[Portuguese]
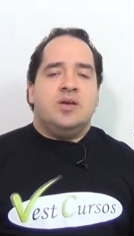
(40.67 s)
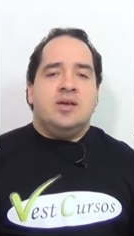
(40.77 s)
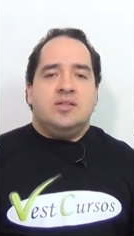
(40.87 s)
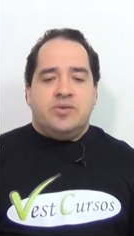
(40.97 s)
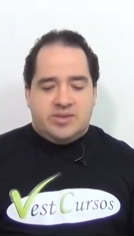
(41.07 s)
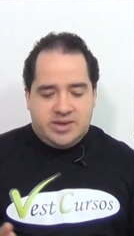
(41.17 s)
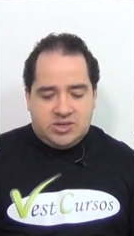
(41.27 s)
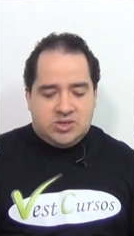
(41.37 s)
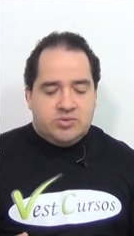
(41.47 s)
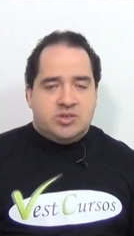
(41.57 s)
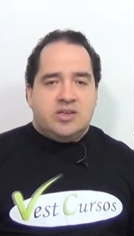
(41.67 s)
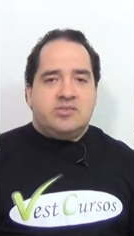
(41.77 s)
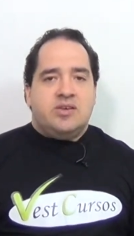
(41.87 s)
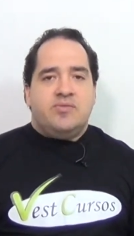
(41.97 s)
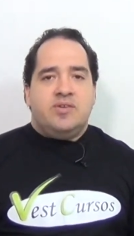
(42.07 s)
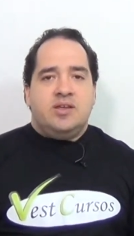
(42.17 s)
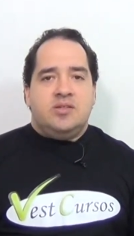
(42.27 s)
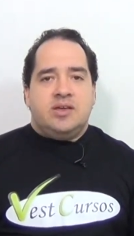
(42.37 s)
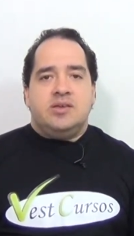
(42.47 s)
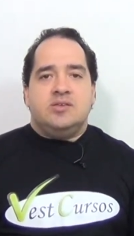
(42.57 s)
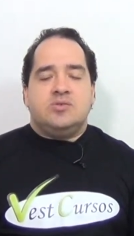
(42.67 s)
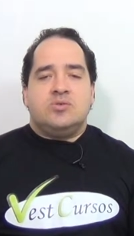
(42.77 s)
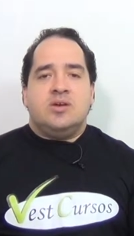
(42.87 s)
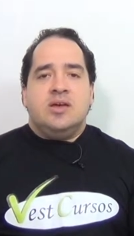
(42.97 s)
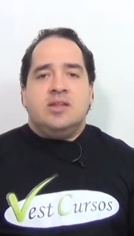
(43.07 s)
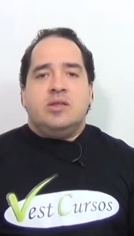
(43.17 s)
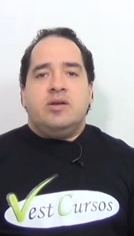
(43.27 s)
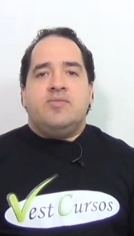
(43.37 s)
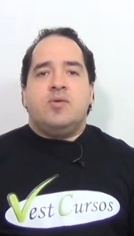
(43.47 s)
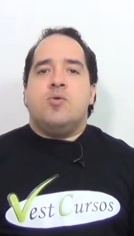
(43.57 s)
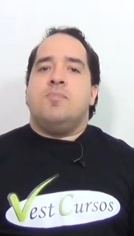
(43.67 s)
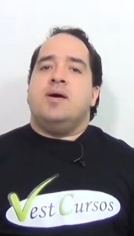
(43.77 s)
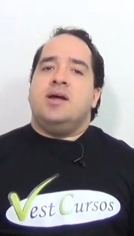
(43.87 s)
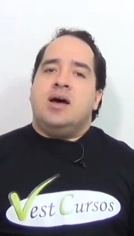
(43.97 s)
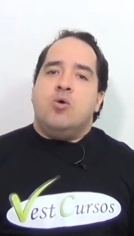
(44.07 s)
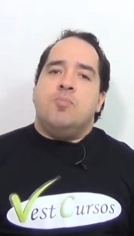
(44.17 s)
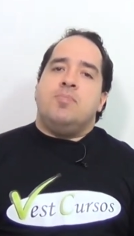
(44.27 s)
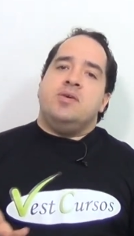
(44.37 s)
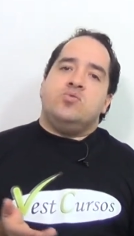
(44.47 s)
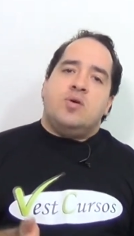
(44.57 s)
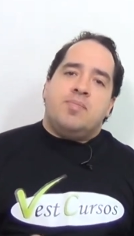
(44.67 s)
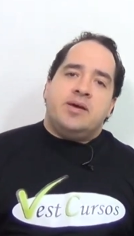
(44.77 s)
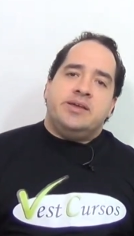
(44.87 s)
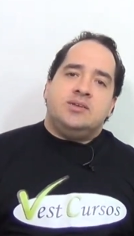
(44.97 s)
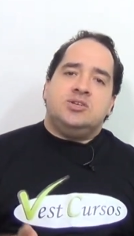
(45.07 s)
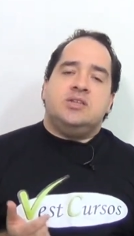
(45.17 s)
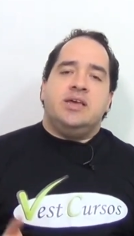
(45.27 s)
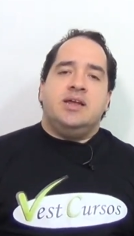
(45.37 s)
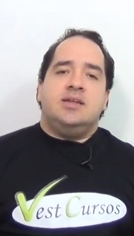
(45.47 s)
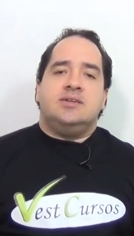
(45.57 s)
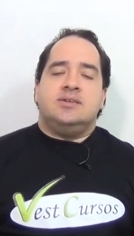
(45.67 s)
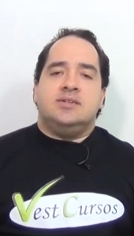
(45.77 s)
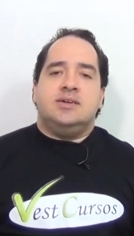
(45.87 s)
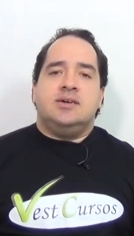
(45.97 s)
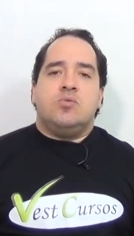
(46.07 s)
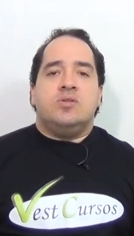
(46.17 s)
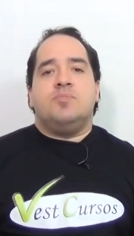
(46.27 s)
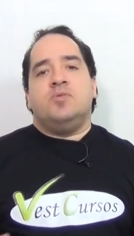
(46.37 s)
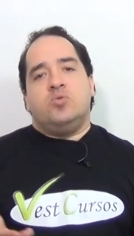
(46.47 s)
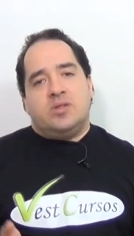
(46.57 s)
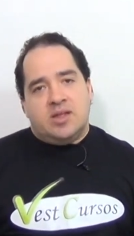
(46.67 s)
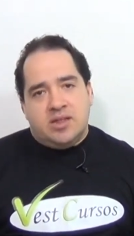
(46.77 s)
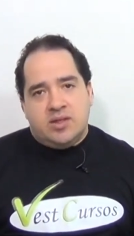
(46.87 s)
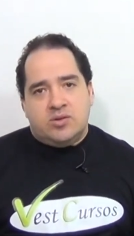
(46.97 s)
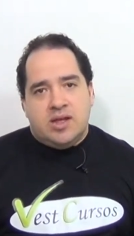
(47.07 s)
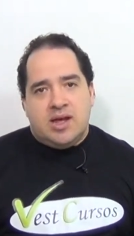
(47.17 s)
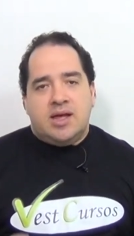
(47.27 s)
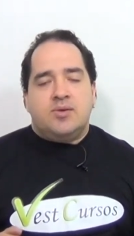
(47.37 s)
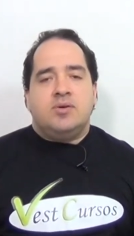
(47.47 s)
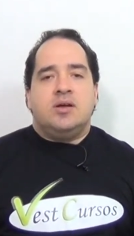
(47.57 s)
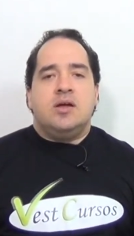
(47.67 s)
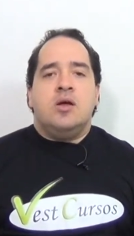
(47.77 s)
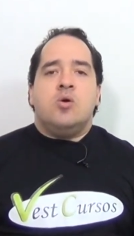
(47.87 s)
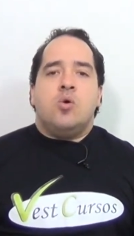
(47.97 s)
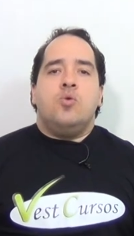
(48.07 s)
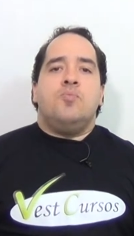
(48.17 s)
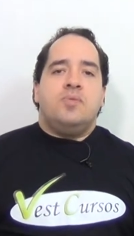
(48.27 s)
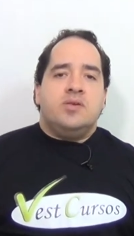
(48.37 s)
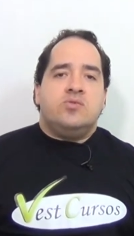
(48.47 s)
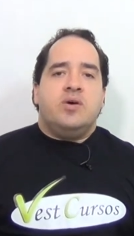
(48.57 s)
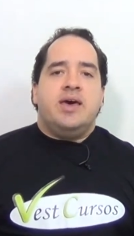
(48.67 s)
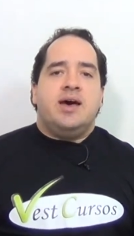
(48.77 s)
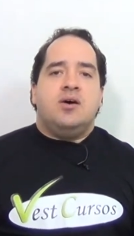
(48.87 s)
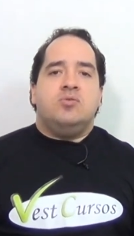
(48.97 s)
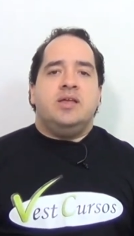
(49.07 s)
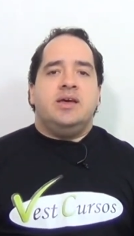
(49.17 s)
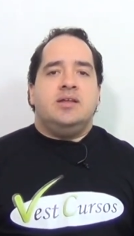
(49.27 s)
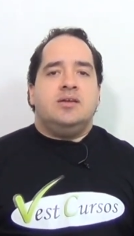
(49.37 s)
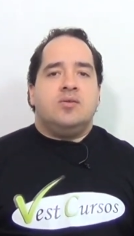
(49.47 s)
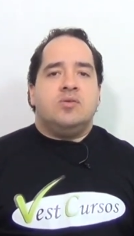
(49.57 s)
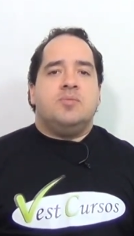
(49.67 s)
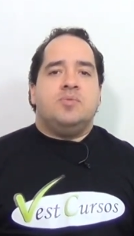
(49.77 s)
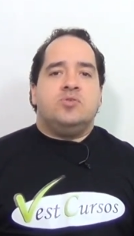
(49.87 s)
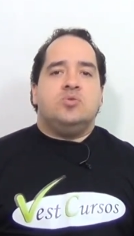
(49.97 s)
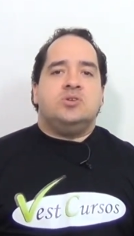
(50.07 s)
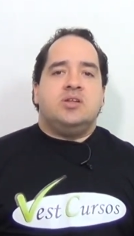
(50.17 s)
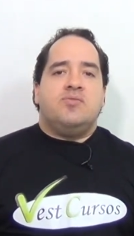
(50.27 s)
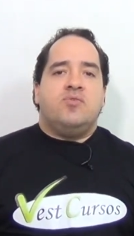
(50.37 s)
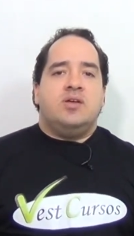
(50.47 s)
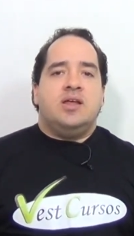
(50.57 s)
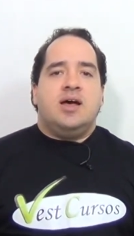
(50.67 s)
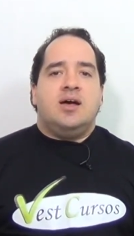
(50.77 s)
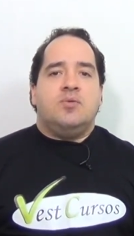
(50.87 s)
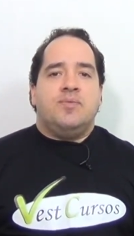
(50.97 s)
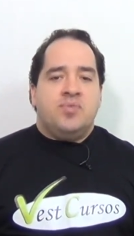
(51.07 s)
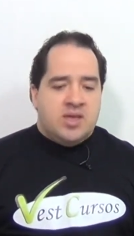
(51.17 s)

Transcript: Então, essa questão está se referindo a isso. Então, ela vai comparar o peso aparente dela, né? quando a pessoa está dentro da água, com o peso real dela, quando a pessoa está fora da água.